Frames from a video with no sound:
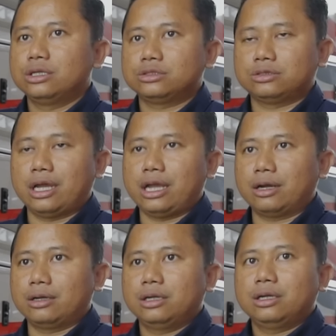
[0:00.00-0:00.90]
sudah
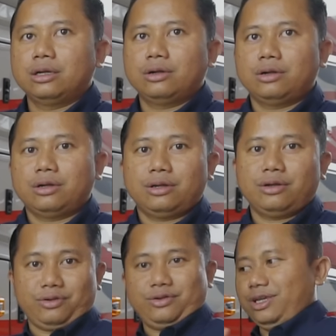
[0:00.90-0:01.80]
yang
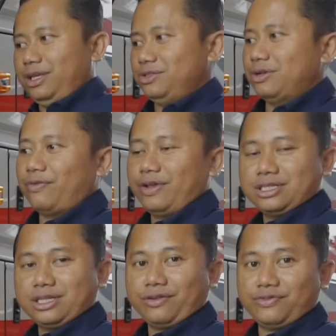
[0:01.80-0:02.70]
ini sudah
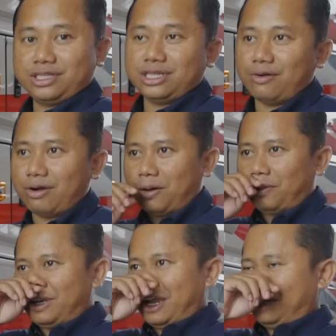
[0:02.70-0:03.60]
versi revisi ya
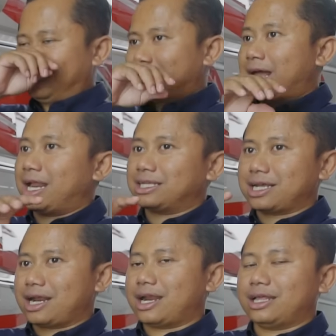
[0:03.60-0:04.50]
walaupun yang
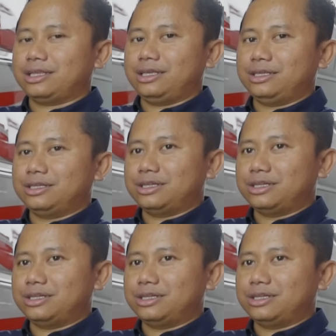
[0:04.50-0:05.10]
sekarang-sekarang nanti